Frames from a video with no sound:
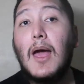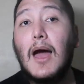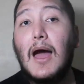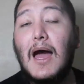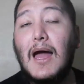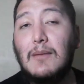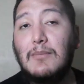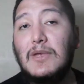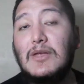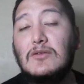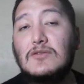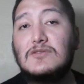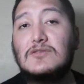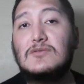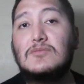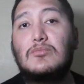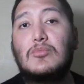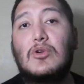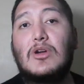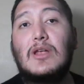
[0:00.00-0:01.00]
al menos
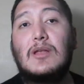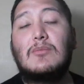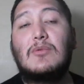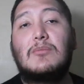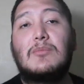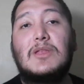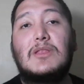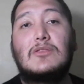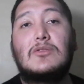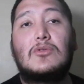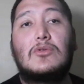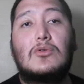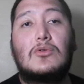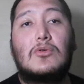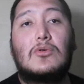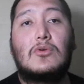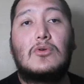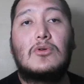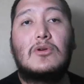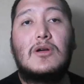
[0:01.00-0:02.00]
por el
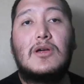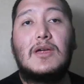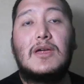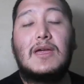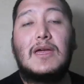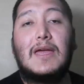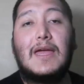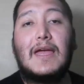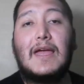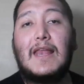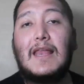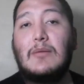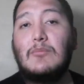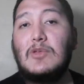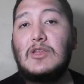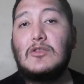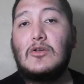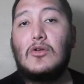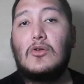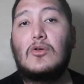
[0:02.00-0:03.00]
momento en el
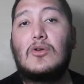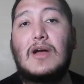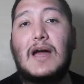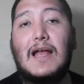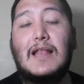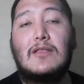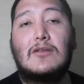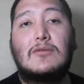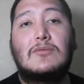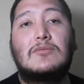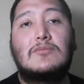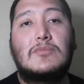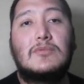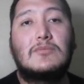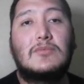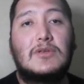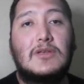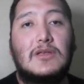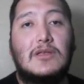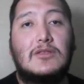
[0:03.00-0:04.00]
ámbito local, ¿no?
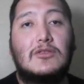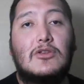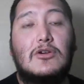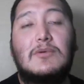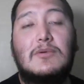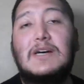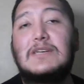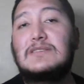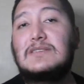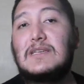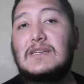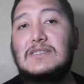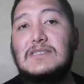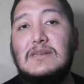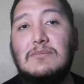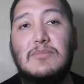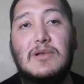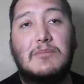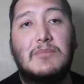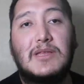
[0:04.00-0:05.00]
Eh, no basta
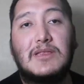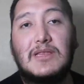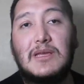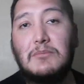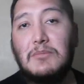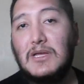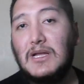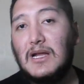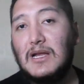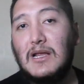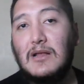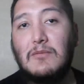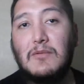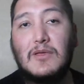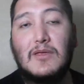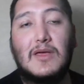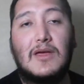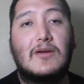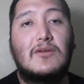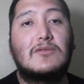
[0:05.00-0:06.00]
simplemente mirar el
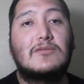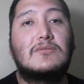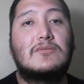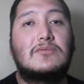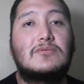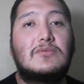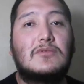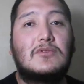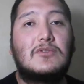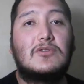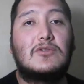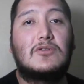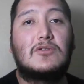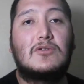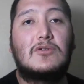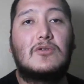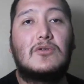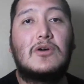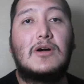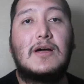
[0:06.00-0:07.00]
video.
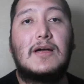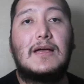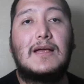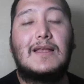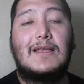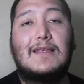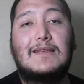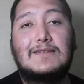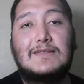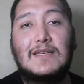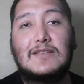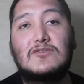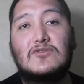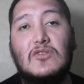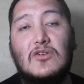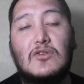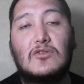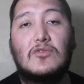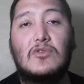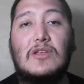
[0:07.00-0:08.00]
Yo les
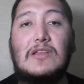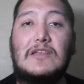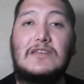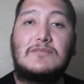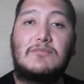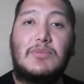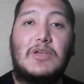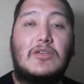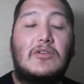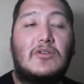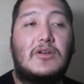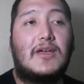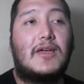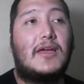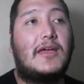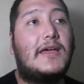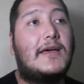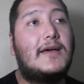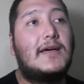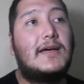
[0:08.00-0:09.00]
exhorto y les pido que